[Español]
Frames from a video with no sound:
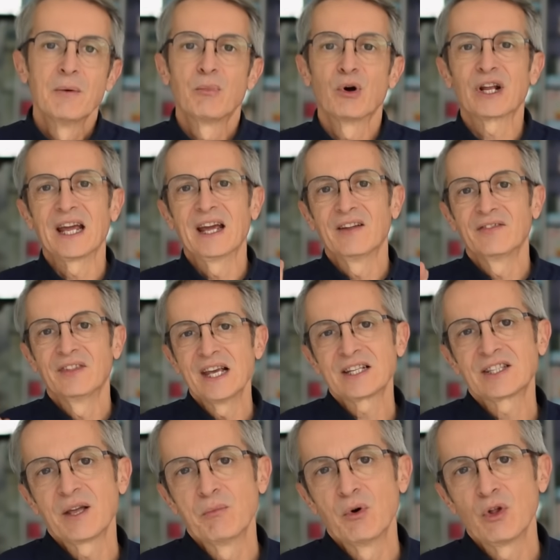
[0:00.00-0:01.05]
porque de
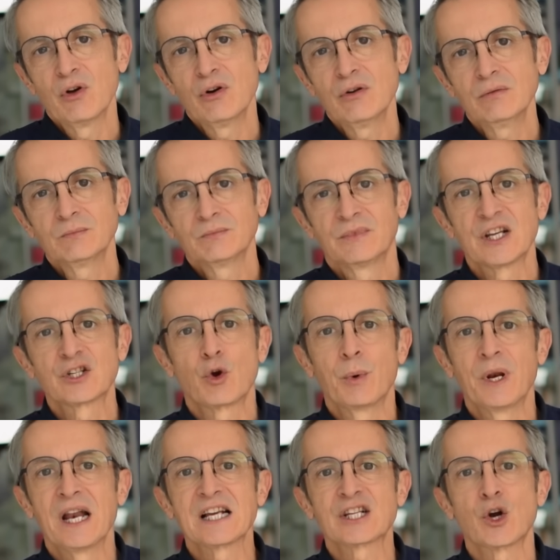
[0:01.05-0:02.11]
este modo
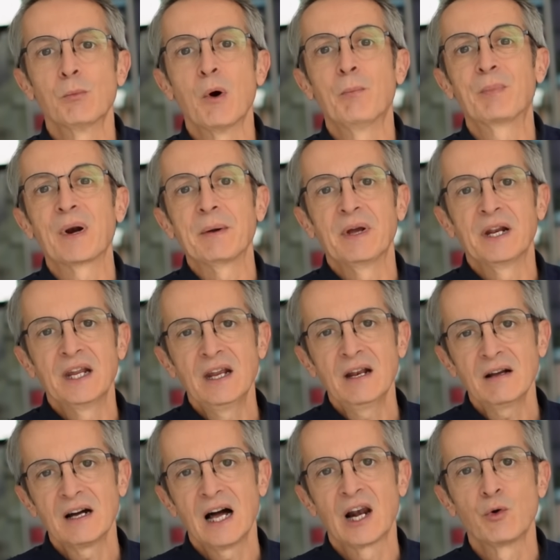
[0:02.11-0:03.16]
descubrirás cómo prevenir
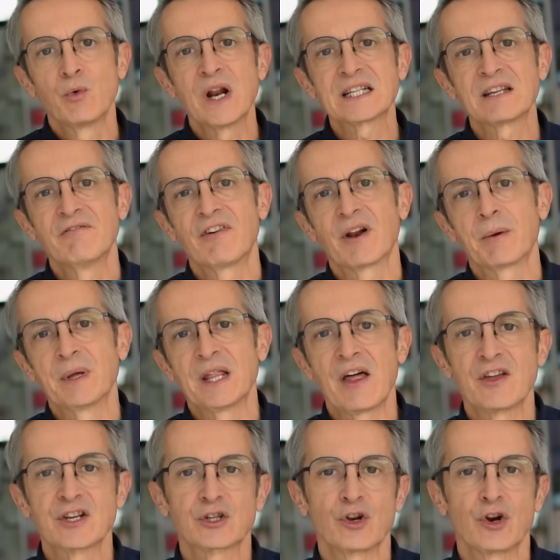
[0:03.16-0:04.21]
algunas
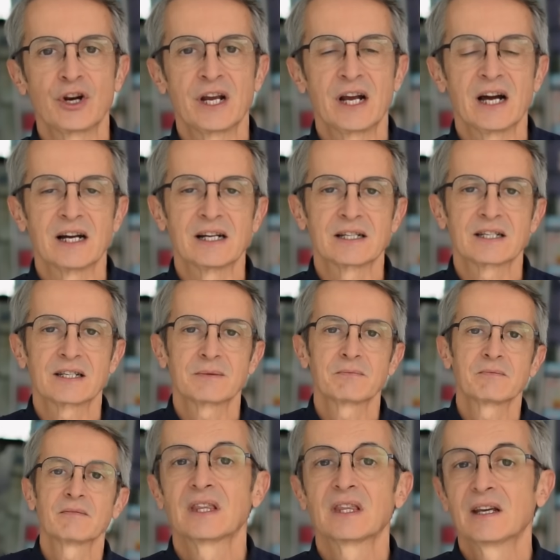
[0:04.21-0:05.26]
enfermedades crónicas.
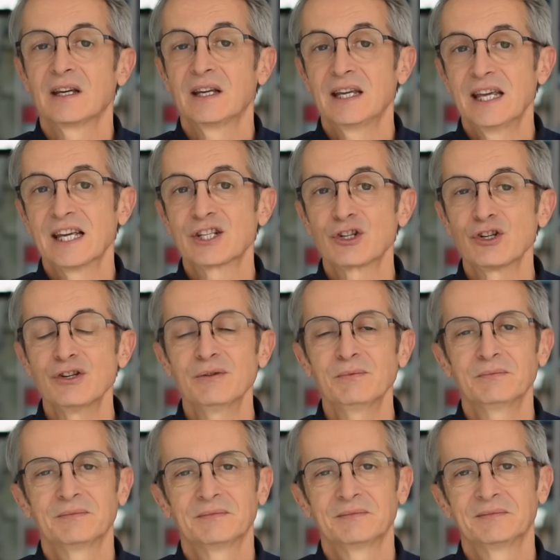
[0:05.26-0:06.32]
¿Y eso
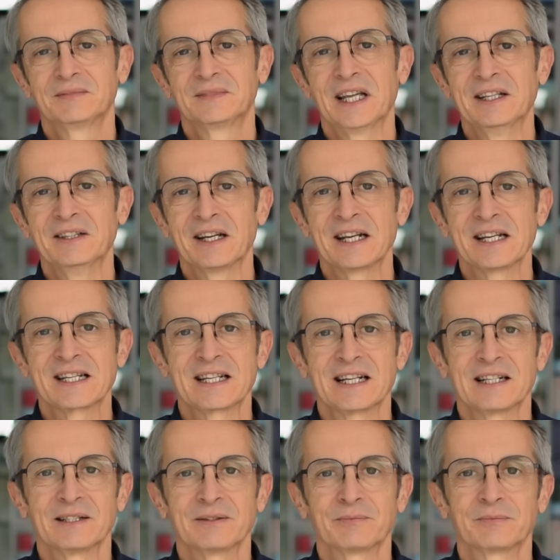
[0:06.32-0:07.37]
te
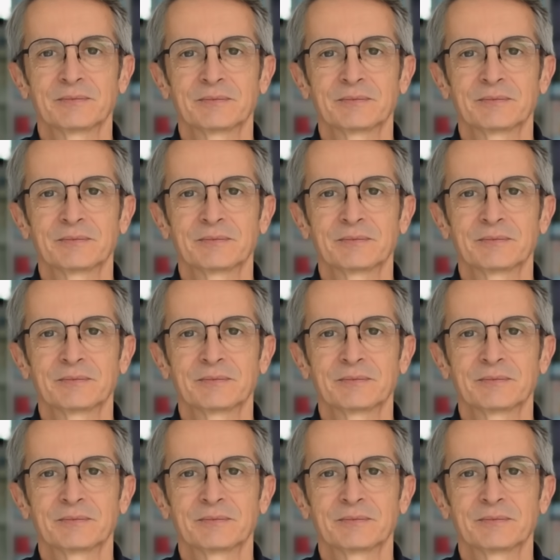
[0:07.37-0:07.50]
interesa?